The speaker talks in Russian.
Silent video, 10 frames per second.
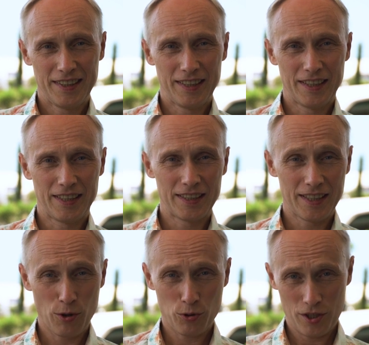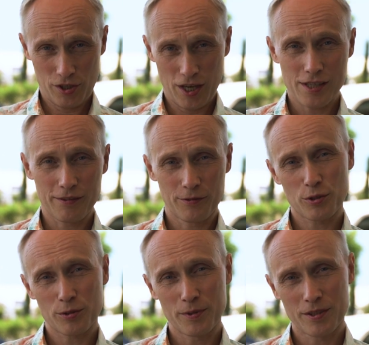А, я уже счастлив
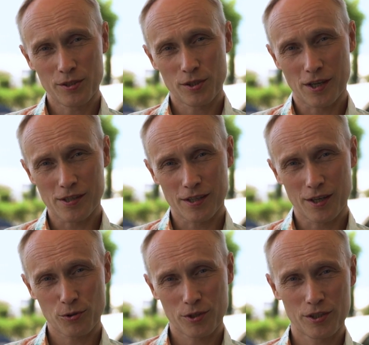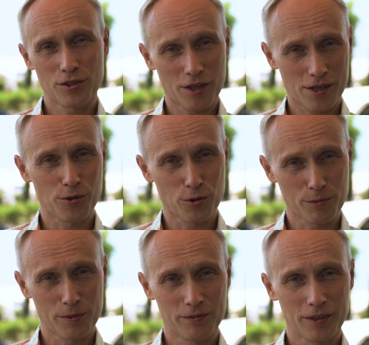должен быть сейчас. Я уже сейчас
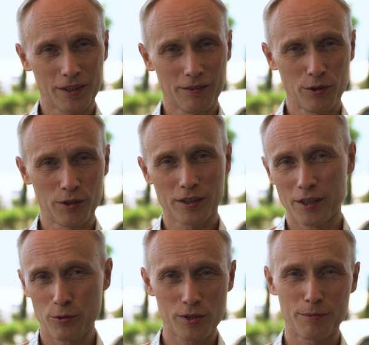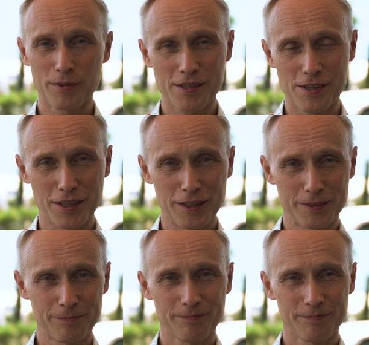должен быть вдохновлен от того, чем я занят.